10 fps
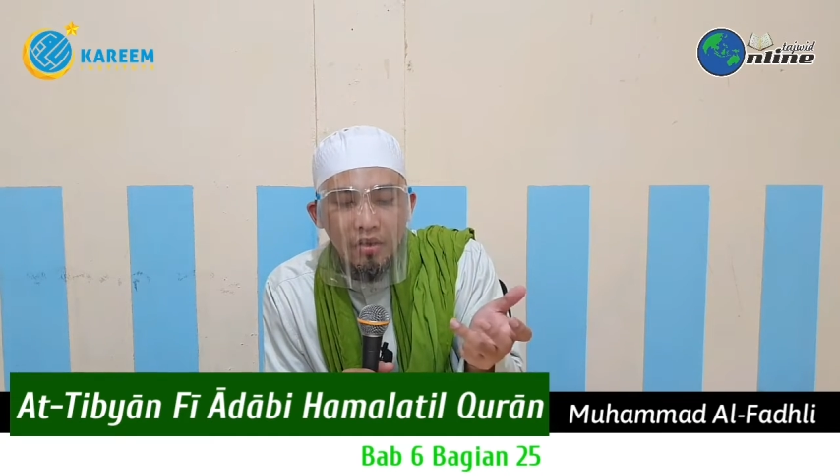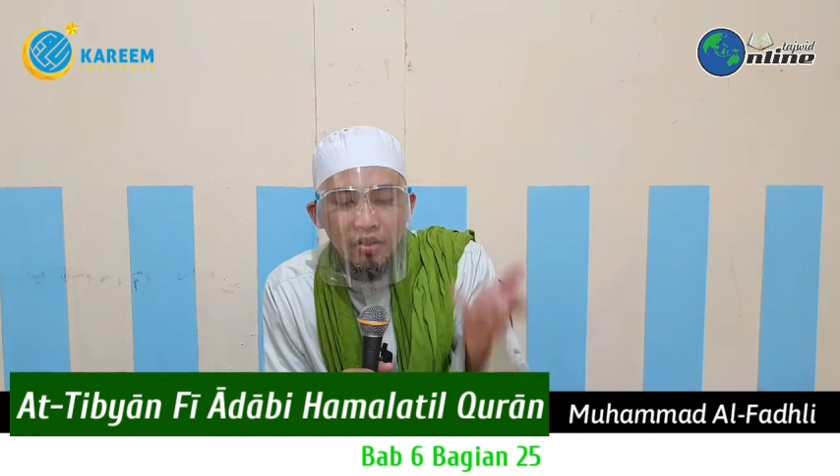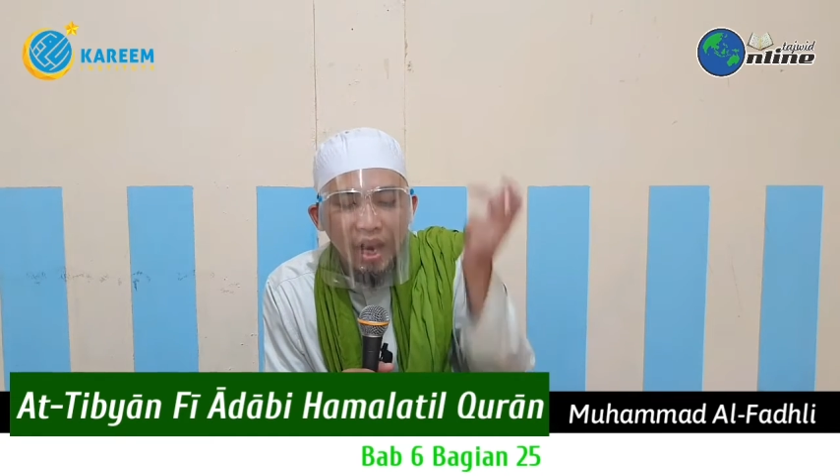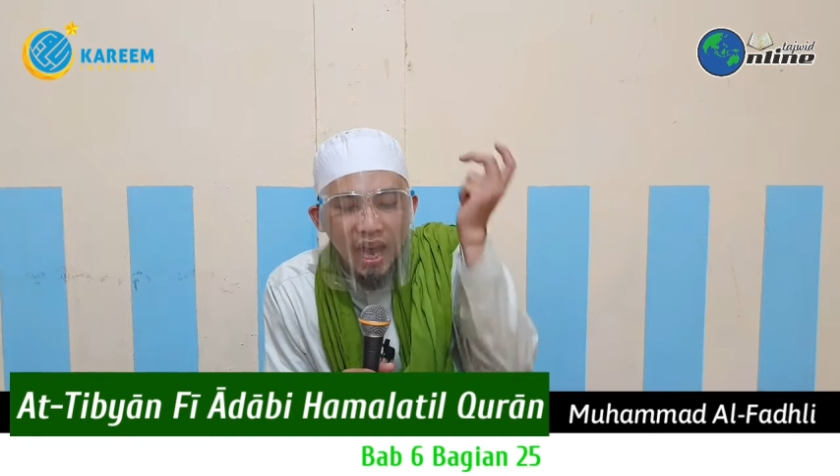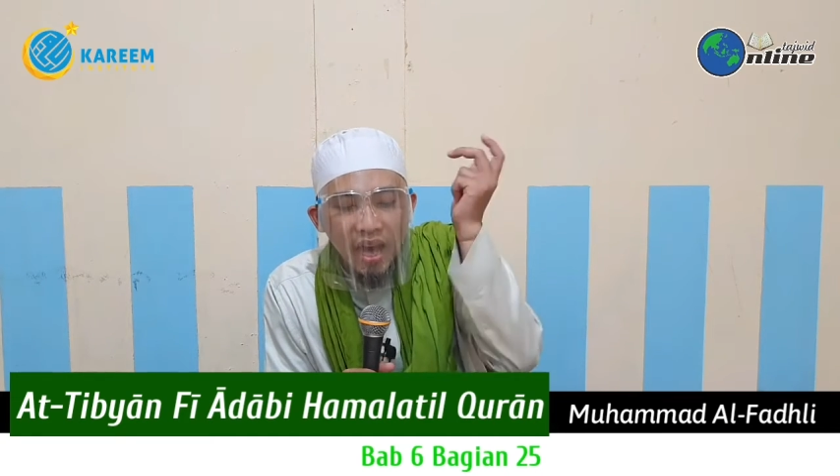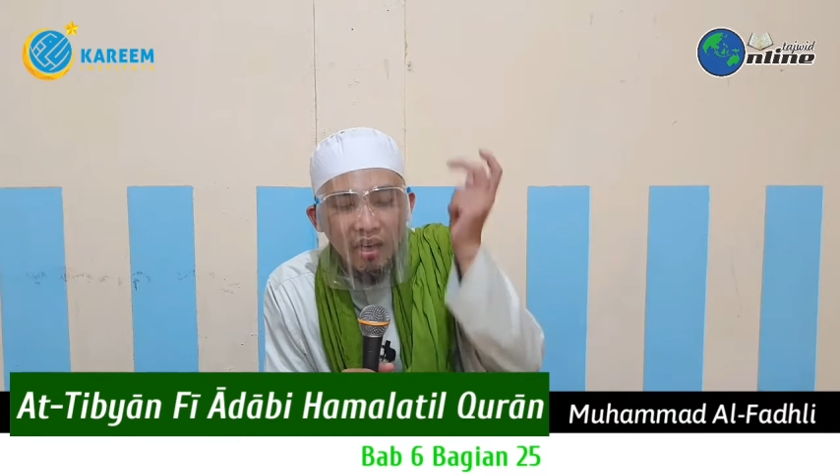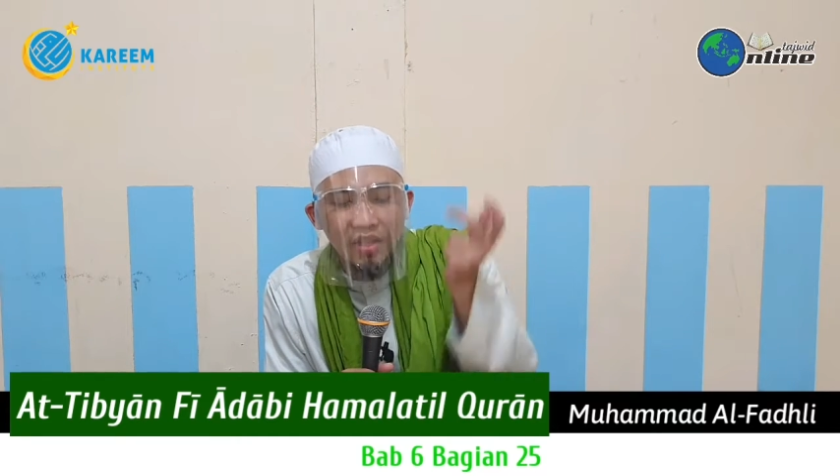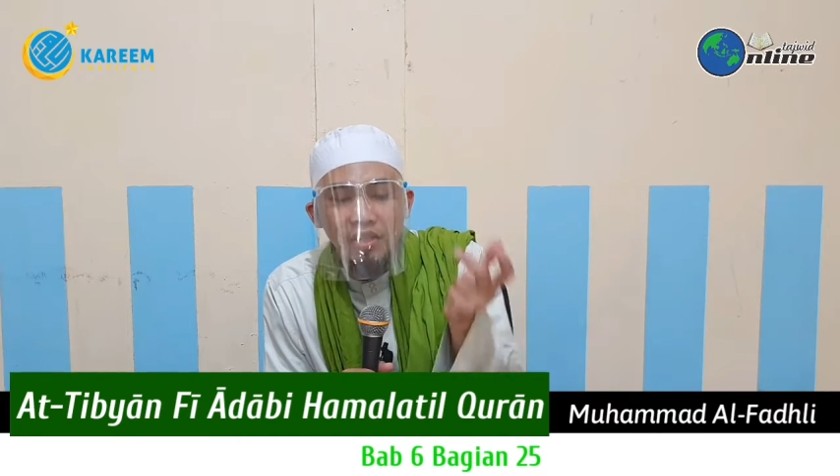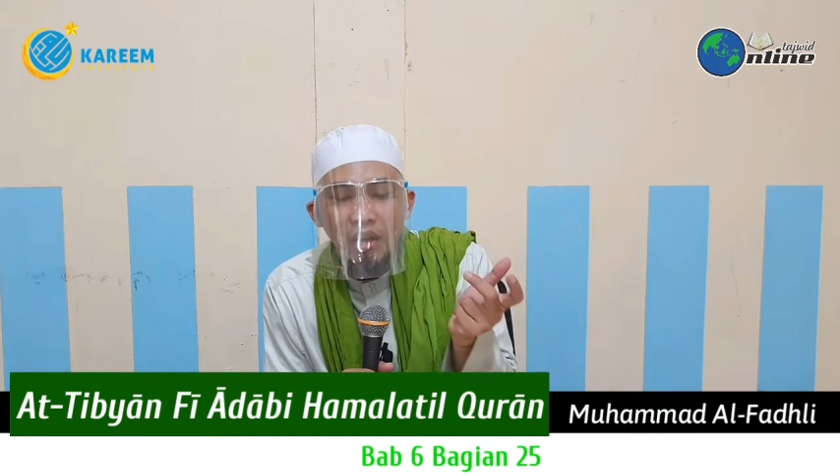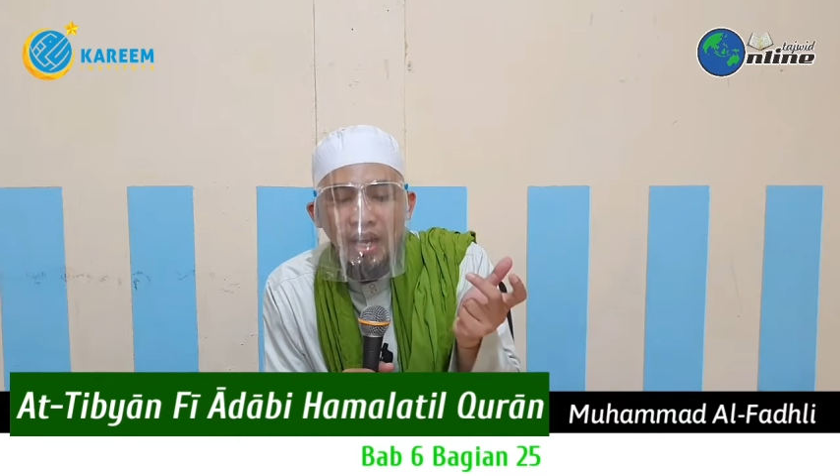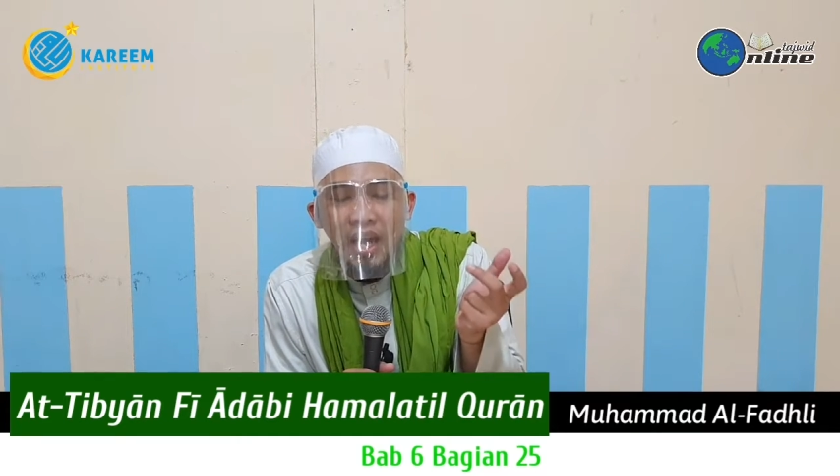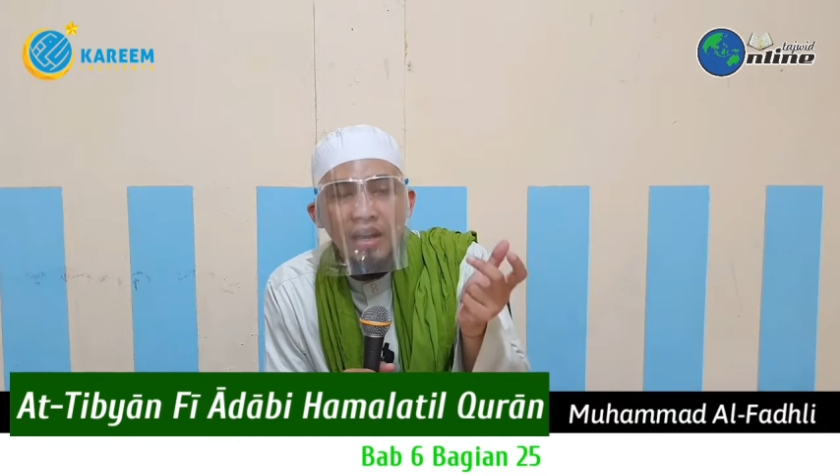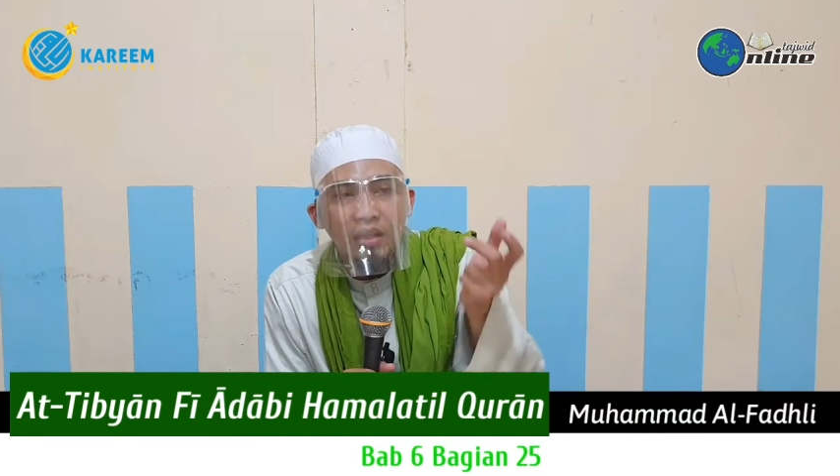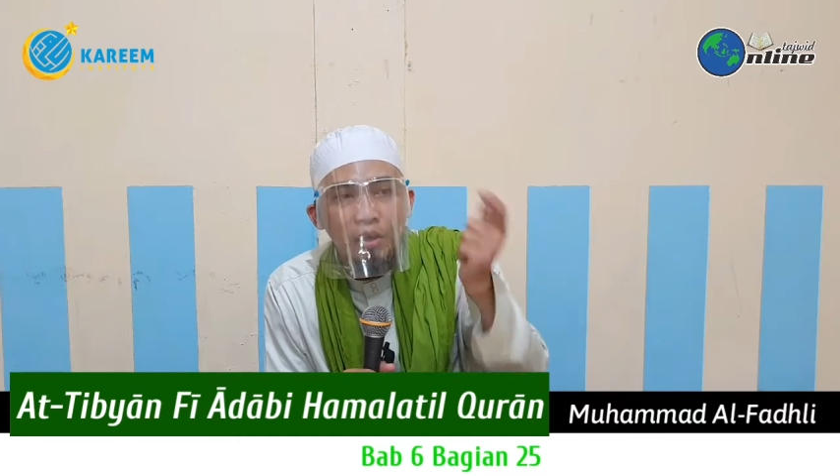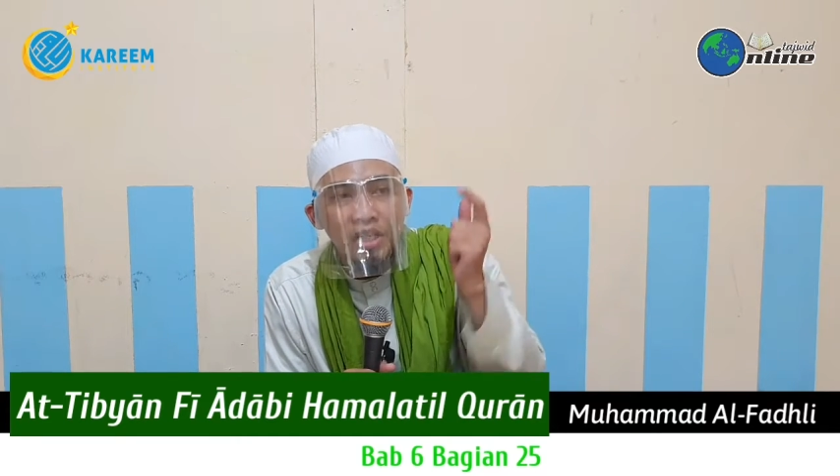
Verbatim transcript: solah, kesolehan atau